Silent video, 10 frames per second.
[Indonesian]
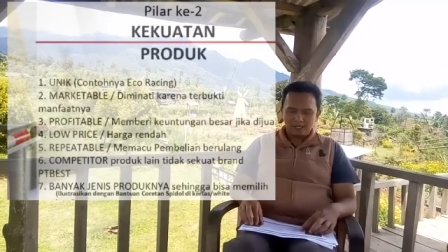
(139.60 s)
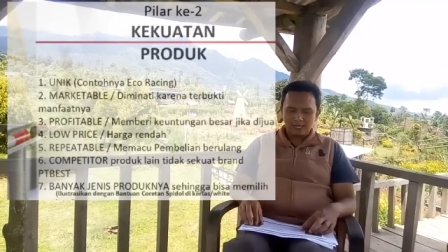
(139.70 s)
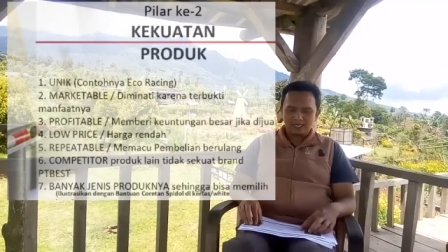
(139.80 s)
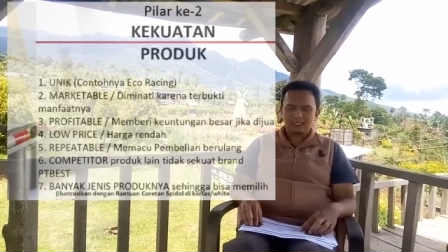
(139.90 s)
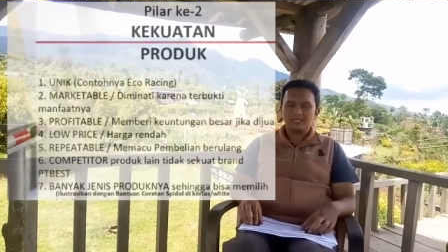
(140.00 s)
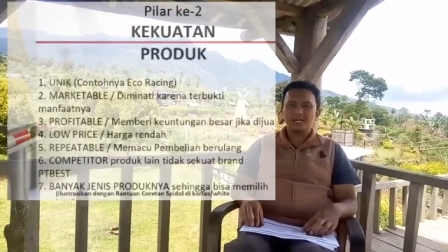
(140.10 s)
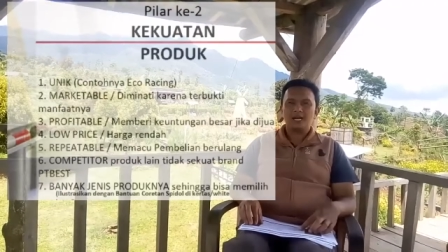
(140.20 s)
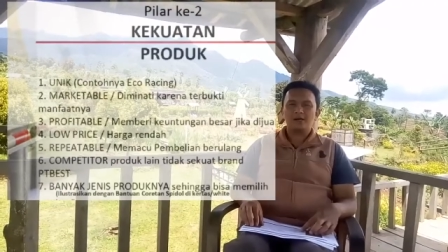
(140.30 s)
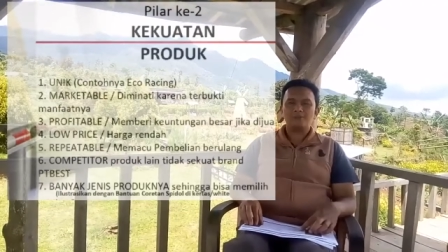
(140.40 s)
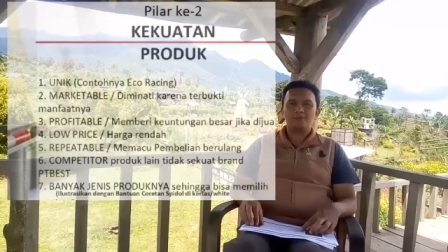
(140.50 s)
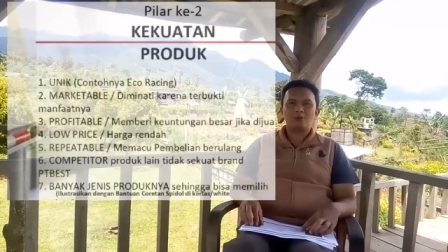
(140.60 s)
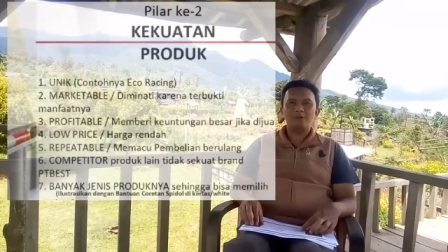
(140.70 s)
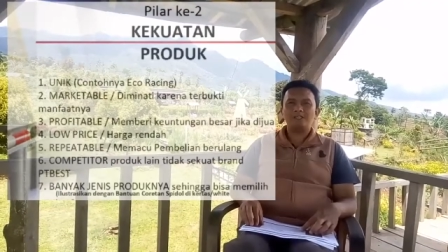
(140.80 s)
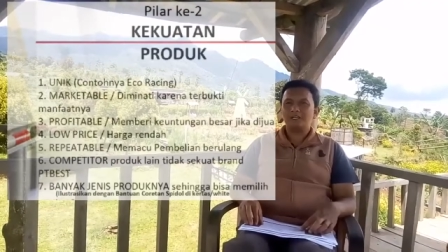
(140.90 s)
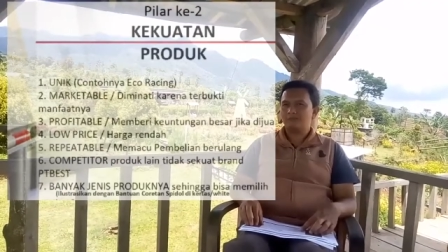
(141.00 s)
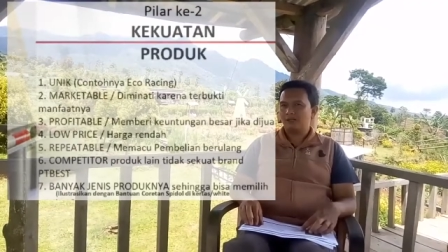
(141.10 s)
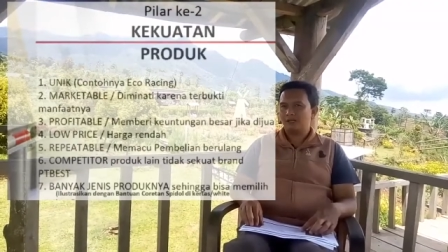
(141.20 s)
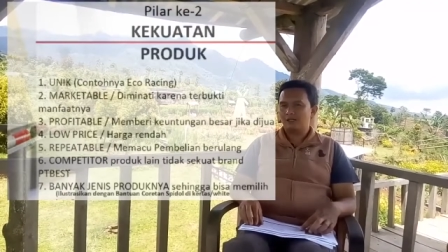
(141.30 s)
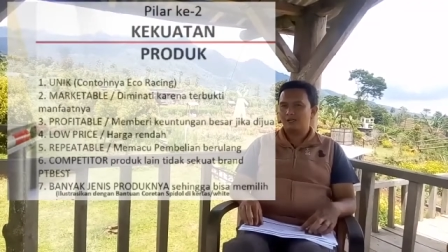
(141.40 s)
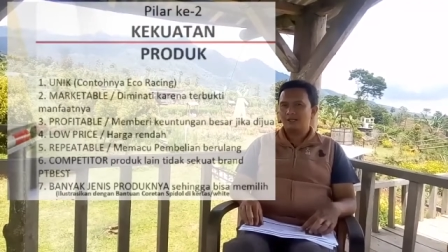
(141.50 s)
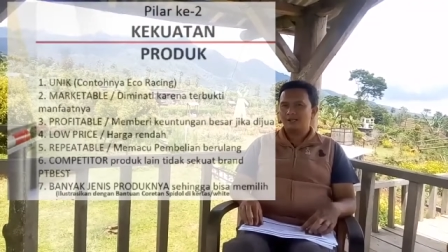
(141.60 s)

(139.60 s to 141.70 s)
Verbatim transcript: Yang ketiga, profitable.